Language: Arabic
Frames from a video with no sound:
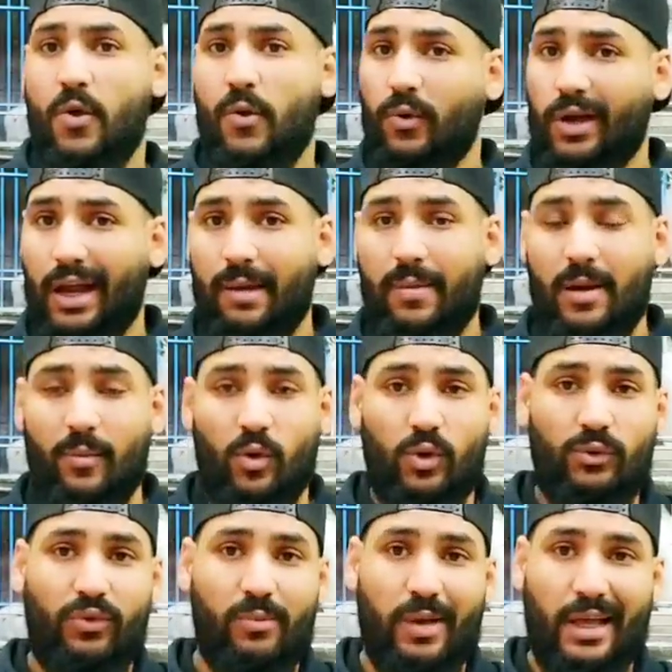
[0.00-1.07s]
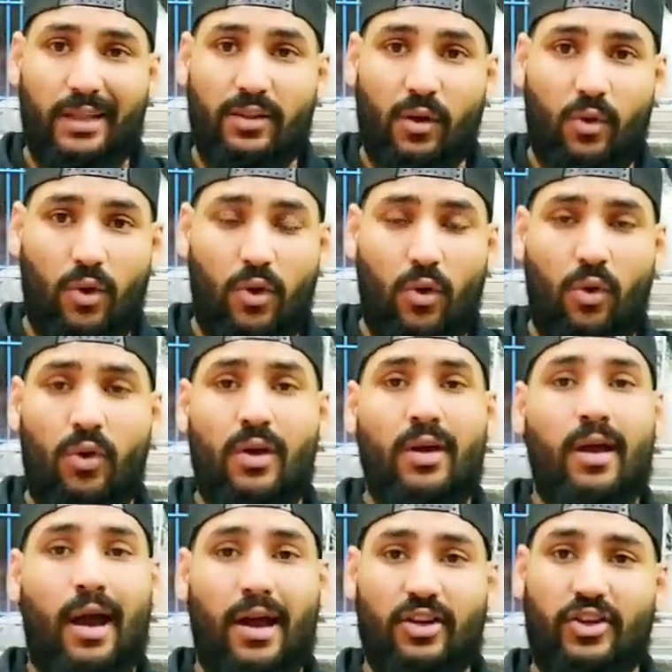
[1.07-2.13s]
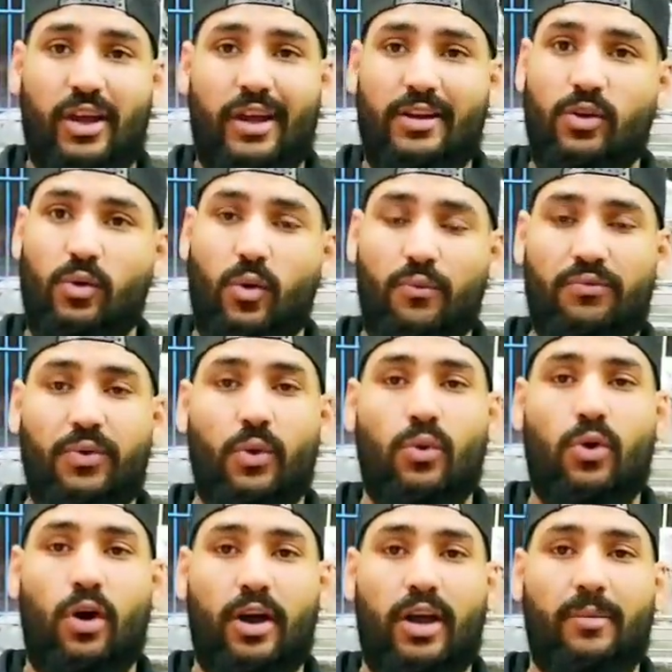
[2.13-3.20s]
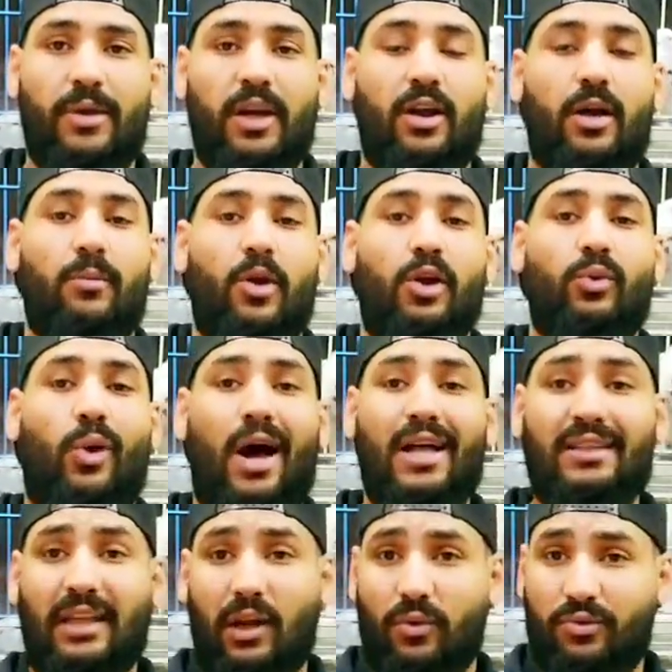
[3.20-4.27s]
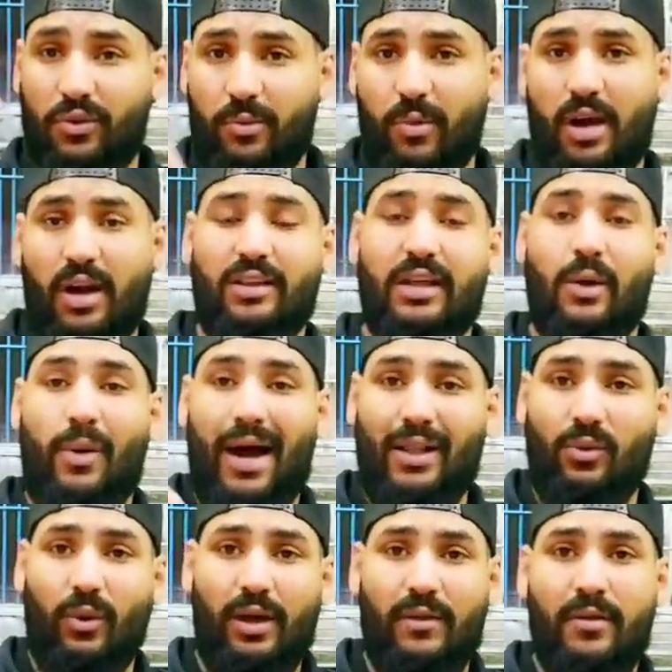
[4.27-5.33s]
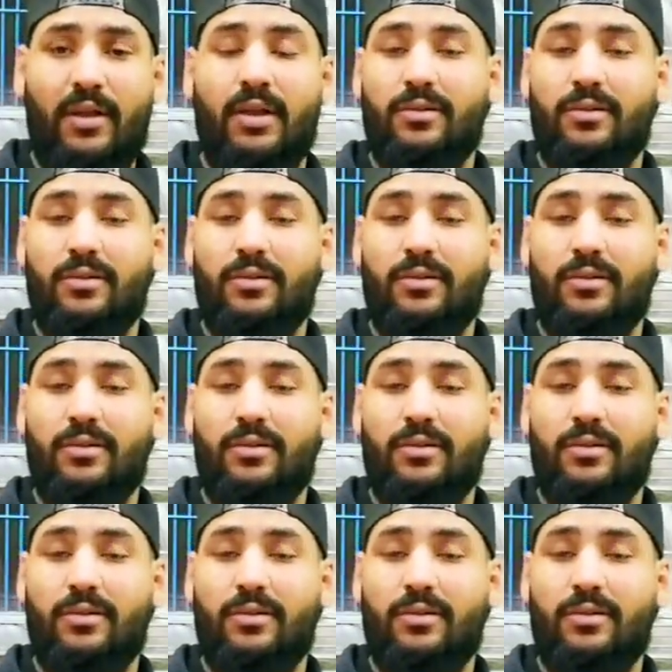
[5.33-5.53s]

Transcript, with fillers: والكلام اللي موجود في المكان ده كله عشان يكون في وقايه من الامراض وحتى لو في مرض او عدوى